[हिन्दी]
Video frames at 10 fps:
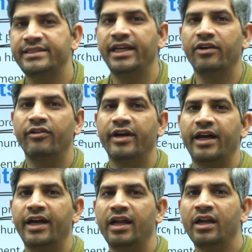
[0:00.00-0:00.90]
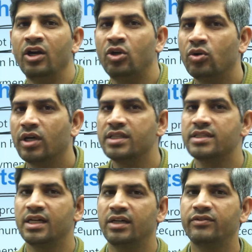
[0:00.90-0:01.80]
दिए हुए हैं टू
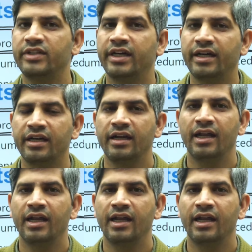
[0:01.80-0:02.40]
कंजर्व देयर